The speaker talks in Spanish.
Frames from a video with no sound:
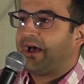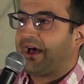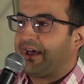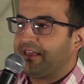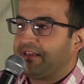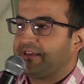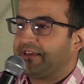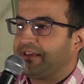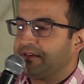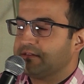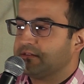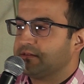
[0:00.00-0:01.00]
Hay
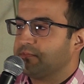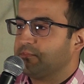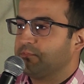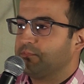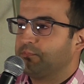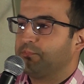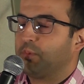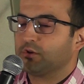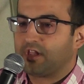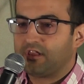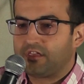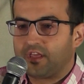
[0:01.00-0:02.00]
que
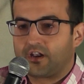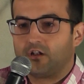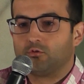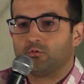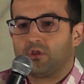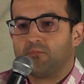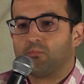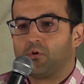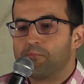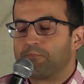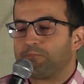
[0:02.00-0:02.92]
potenciar el turismo.